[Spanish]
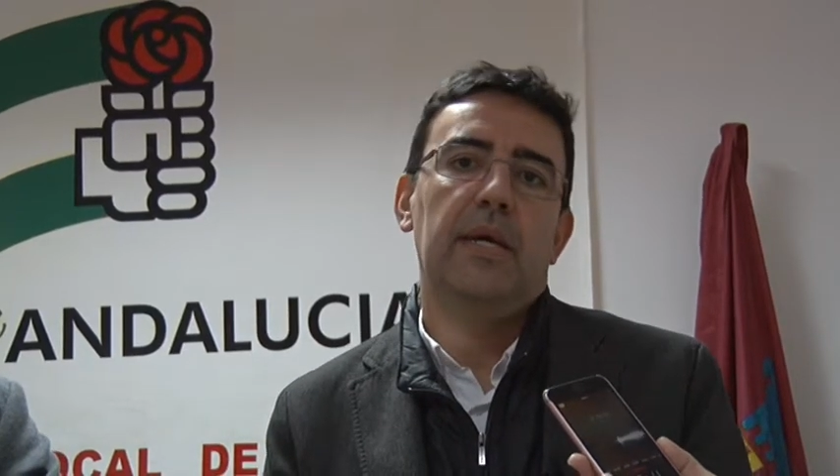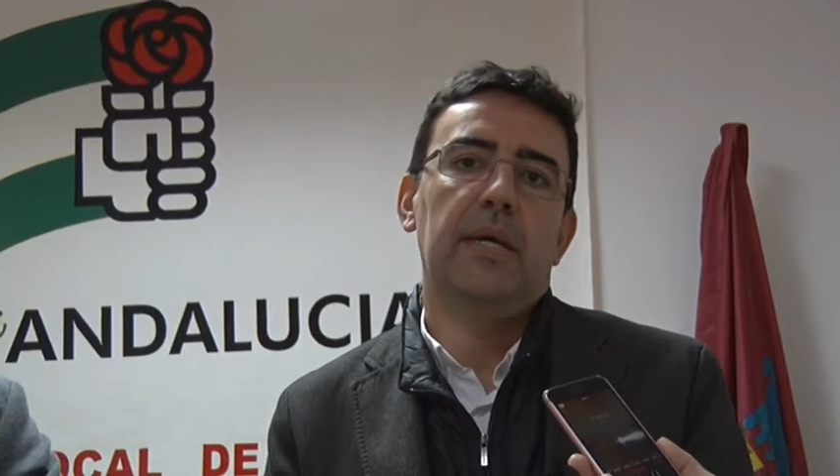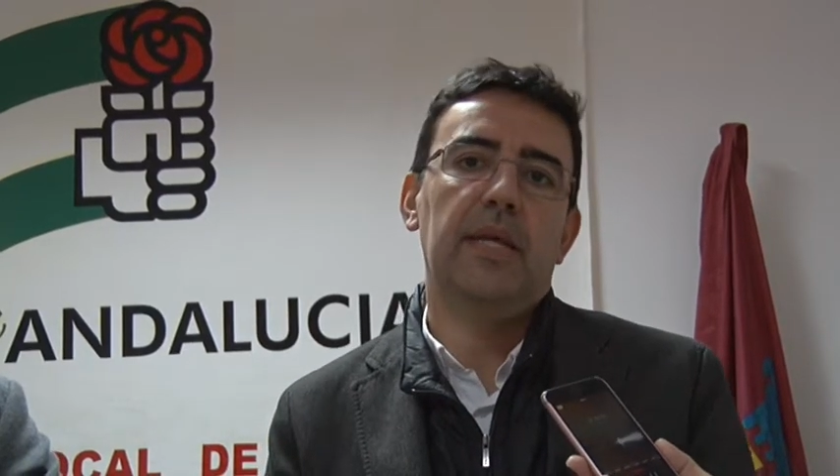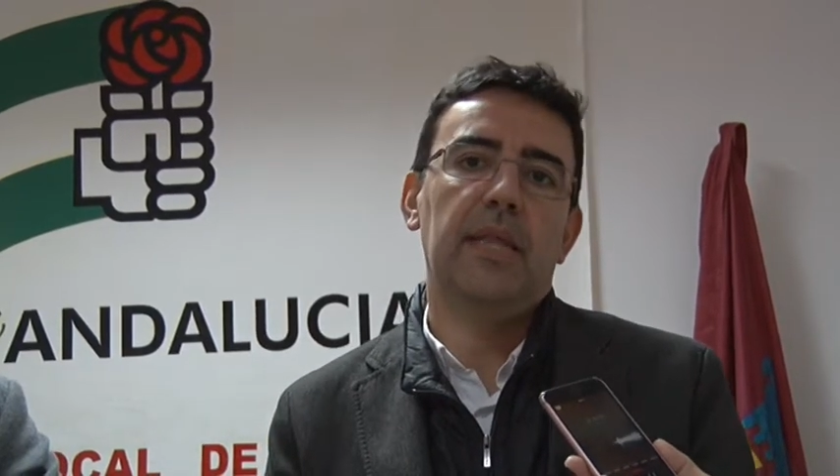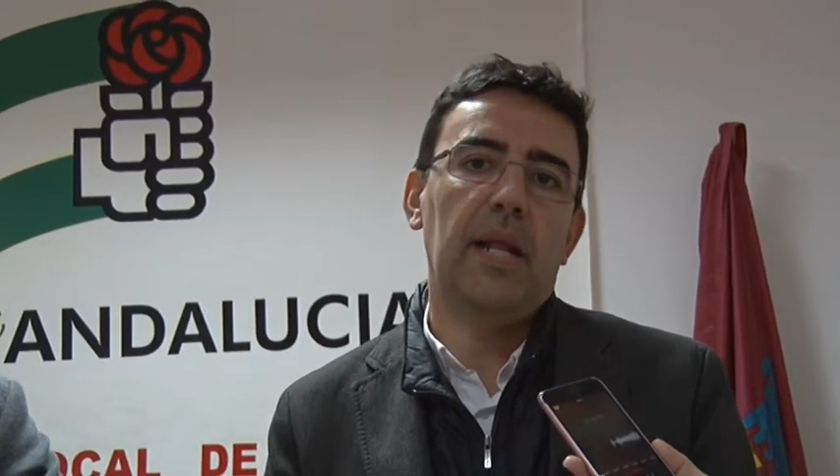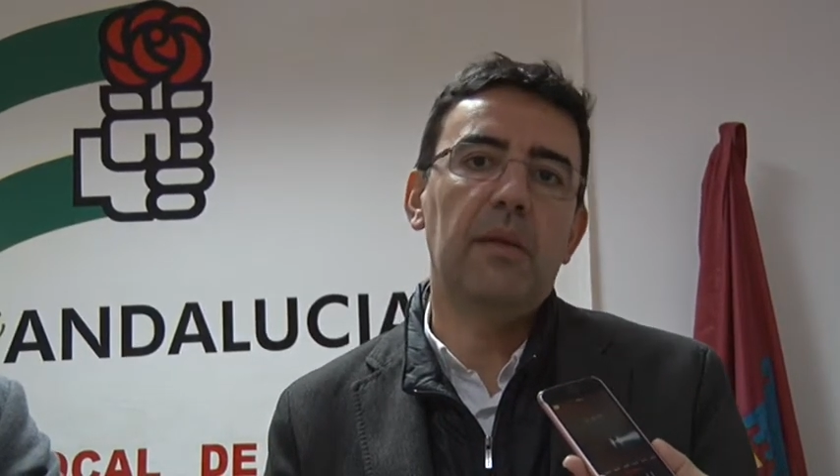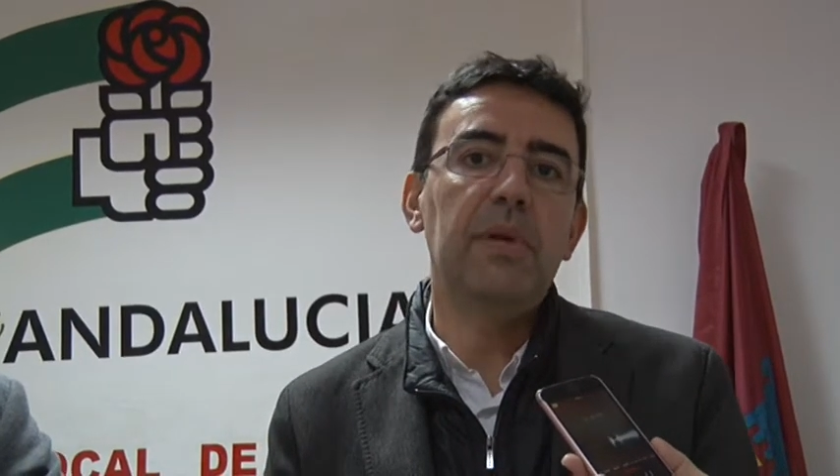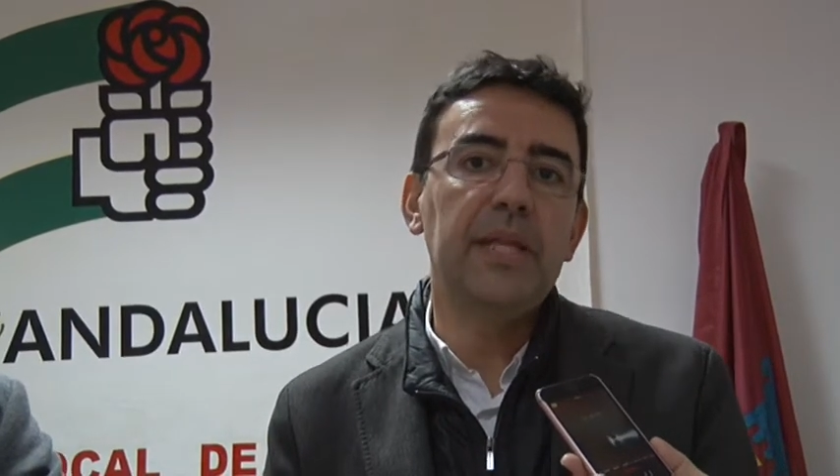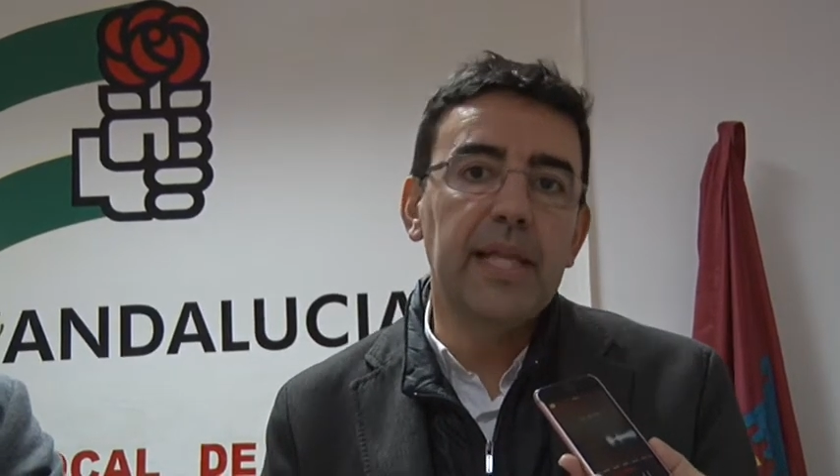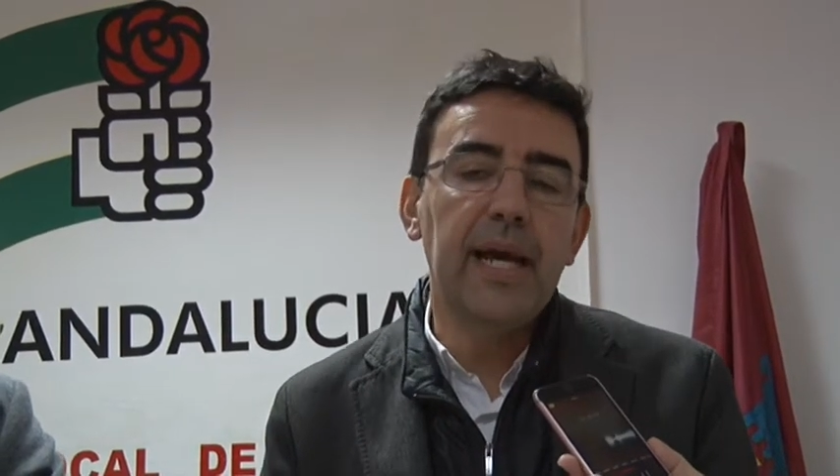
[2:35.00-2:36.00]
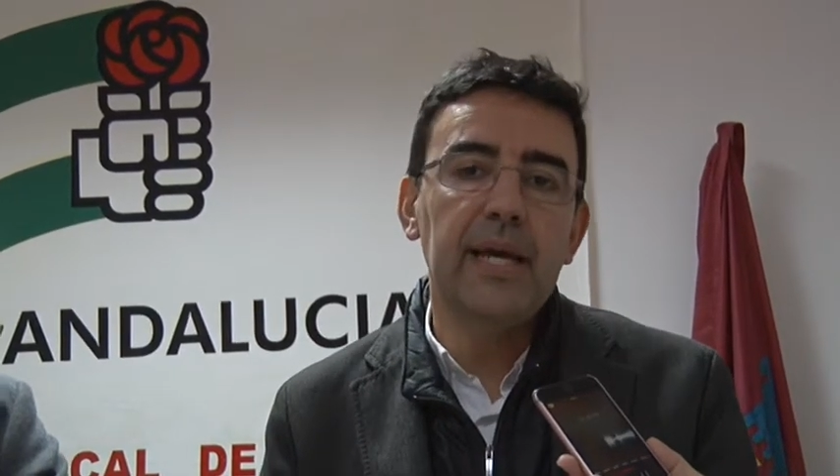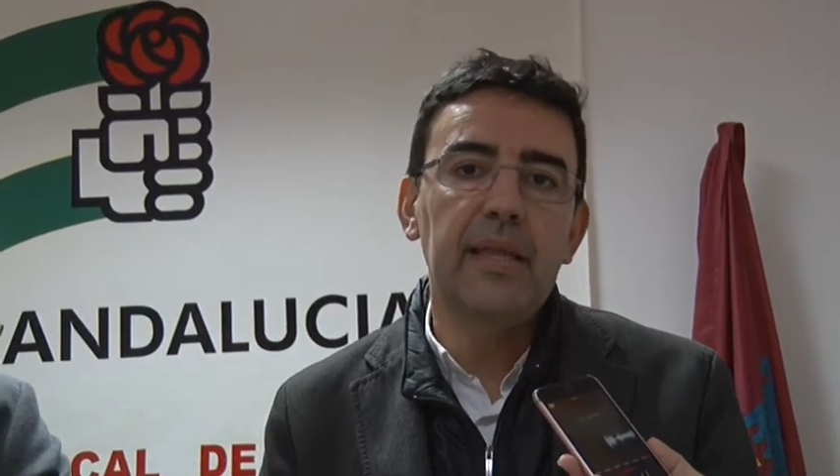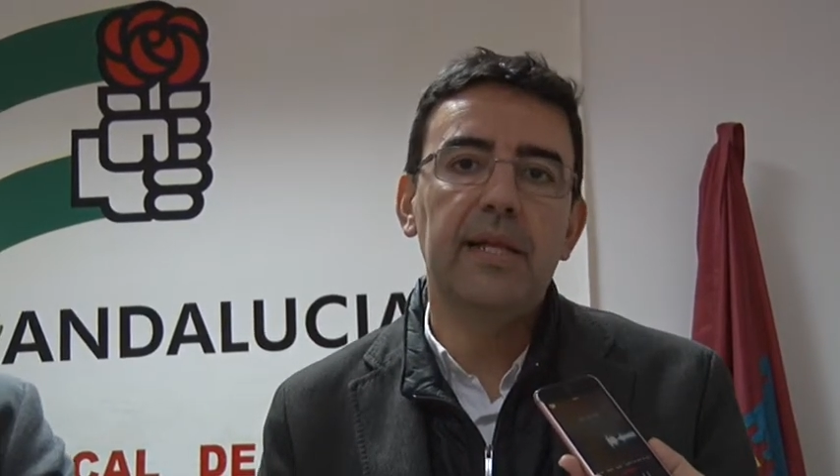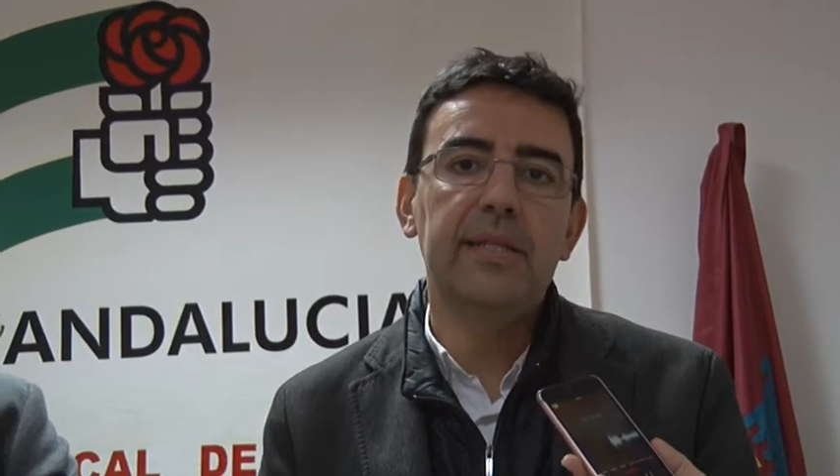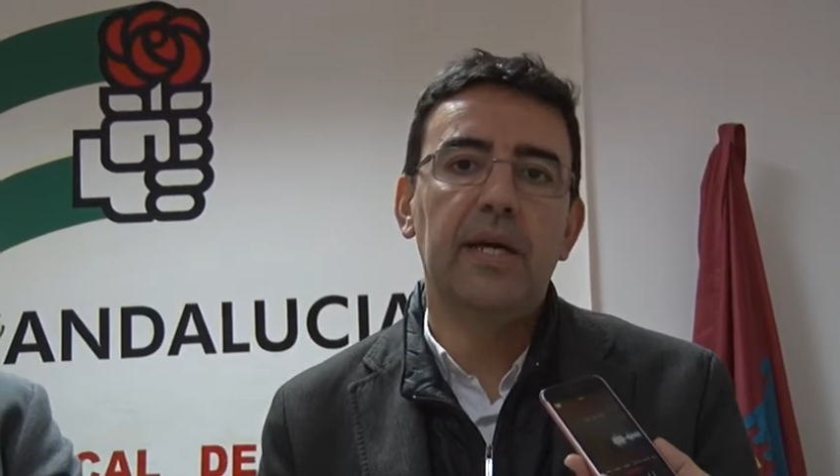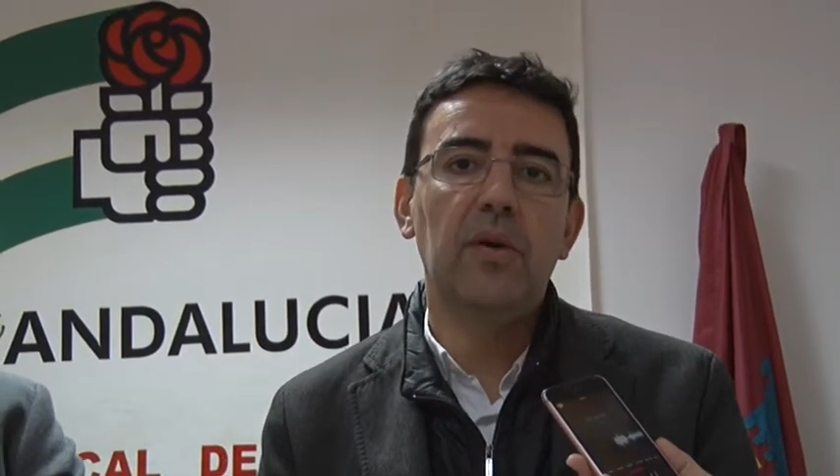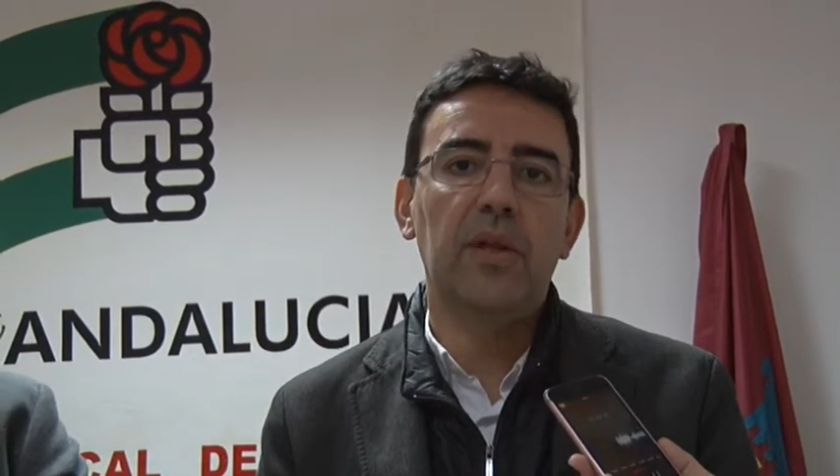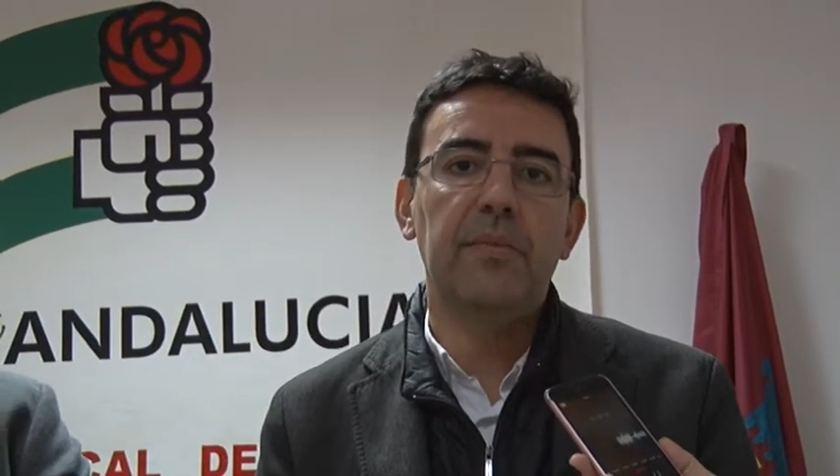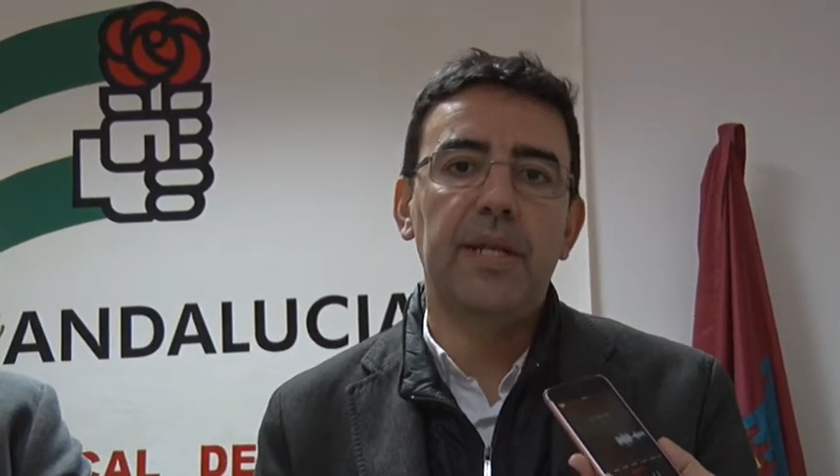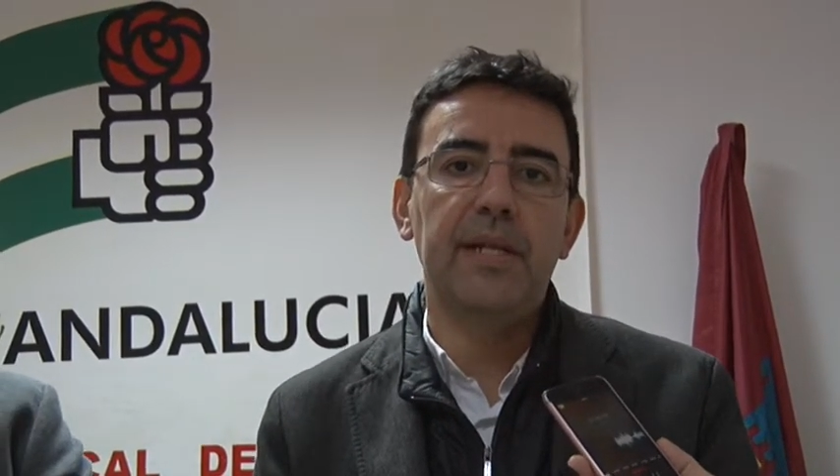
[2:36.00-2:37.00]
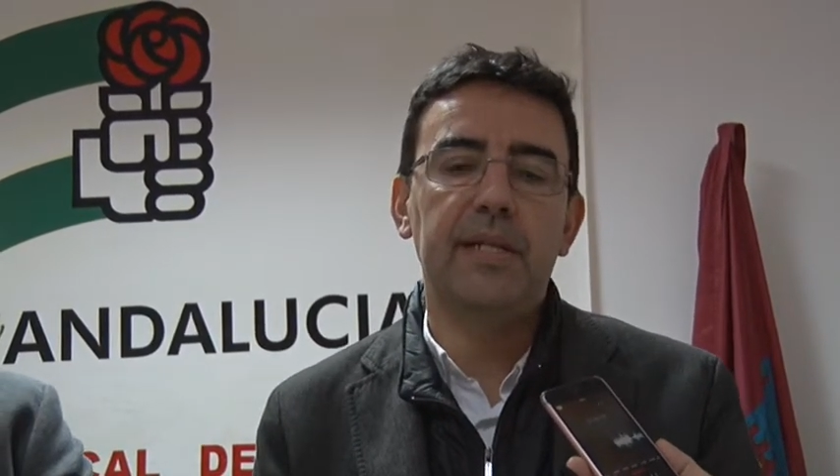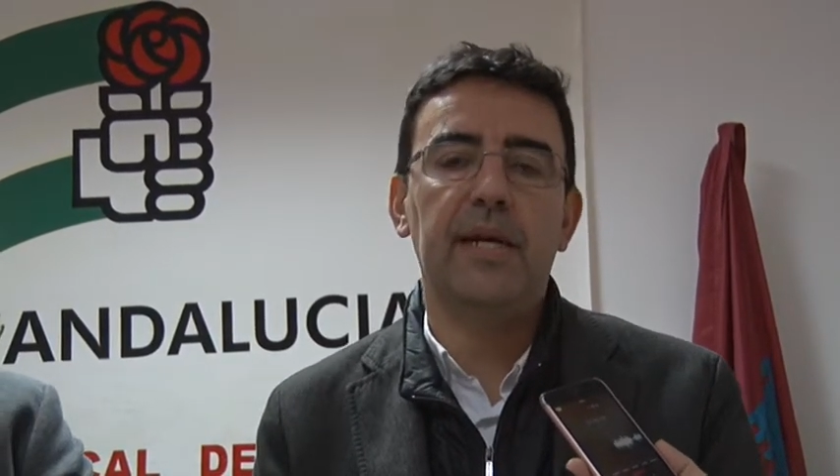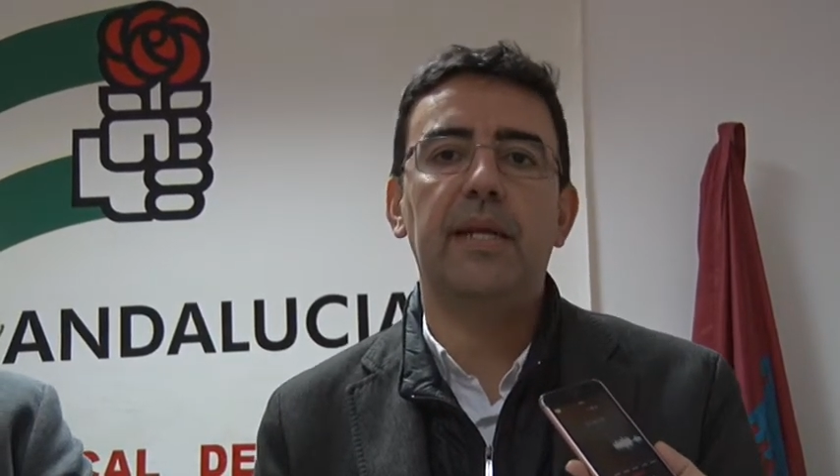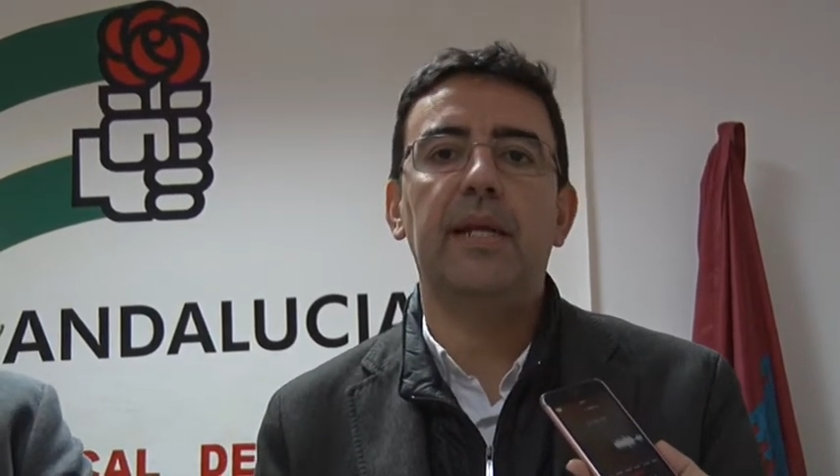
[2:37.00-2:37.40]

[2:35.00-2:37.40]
y del blindaje del estado del bienestar